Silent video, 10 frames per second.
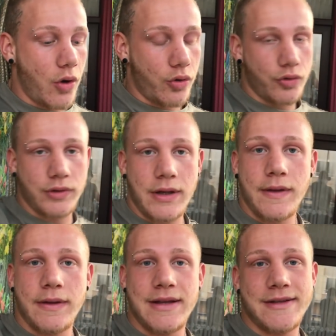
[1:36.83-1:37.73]
Onu
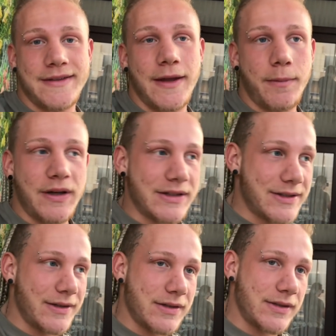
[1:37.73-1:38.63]
da
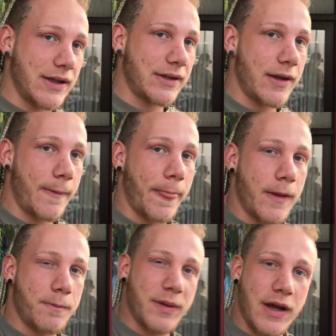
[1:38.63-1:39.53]
izleyebilirsiniz ya da
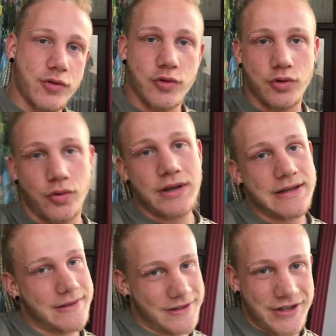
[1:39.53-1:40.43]
birkaç gün sonra
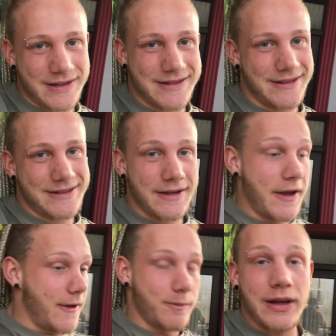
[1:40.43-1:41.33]
izleyeceksiniz.
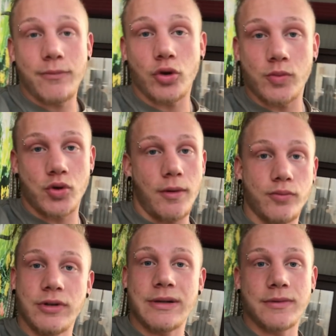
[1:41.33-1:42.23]
Bilemiyorum şu an
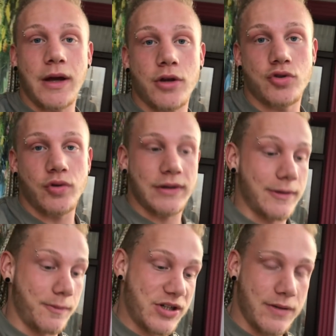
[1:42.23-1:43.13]
bunları mı daha önce
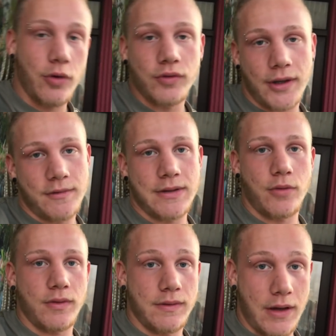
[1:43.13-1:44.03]
yüklerim, pişirme
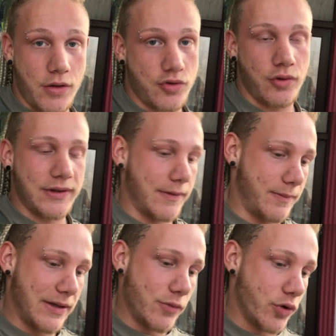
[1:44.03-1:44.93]
yöntemlerimi daha önce yüklerim
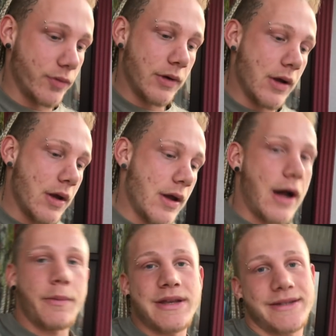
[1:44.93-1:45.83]
bilmiyorum.
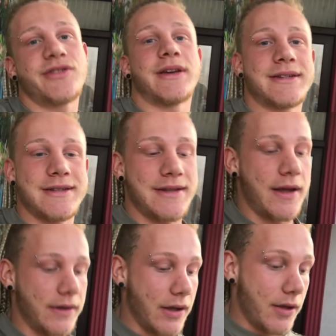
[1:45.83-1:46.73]
Ama izleyeceksiniz
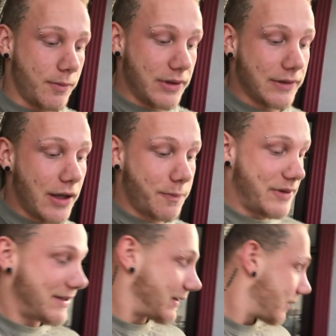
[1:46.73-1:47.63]
yani. Balıklar
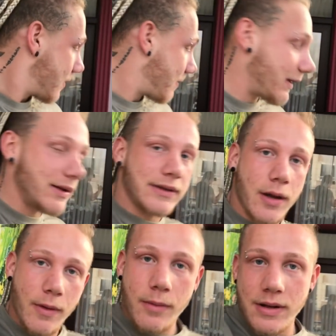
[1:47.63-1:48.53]
pişsin. Ben de
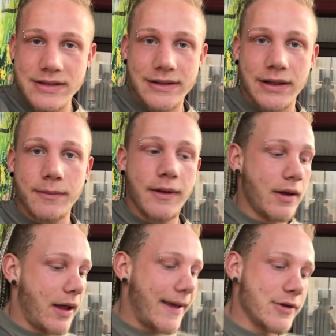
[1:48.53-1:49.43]
tabağımı hazırlayayım.
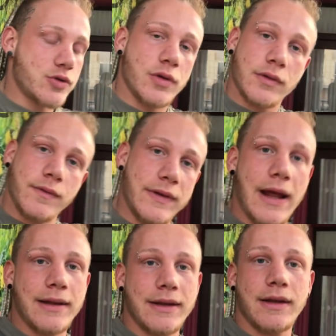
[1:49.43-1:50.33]
En son
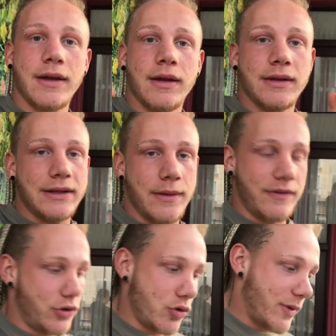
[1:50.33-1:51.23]
finalde
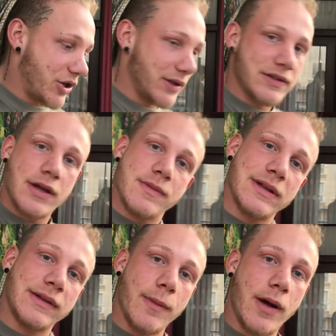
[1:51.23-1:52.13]
yine videoyu başlatacağım.
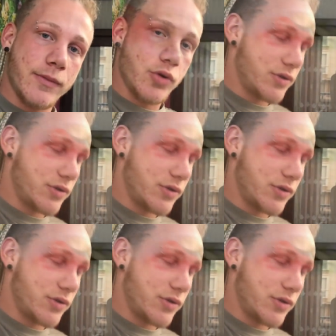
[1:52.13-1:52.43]
Size tabağımı